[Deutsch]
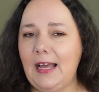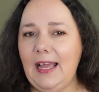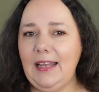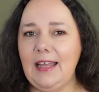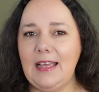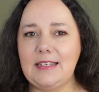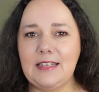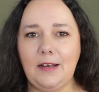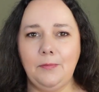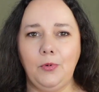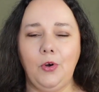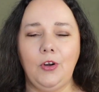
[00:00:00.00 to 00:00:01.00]

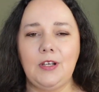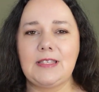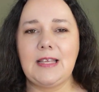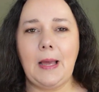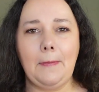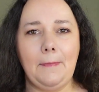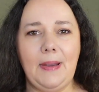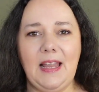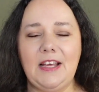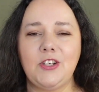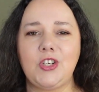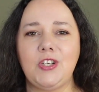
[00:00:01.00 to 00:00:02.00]
Highlighter, Bronzer,
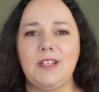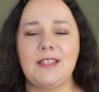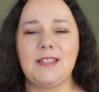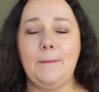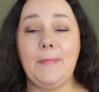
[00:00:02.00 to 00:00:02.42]
Blushes,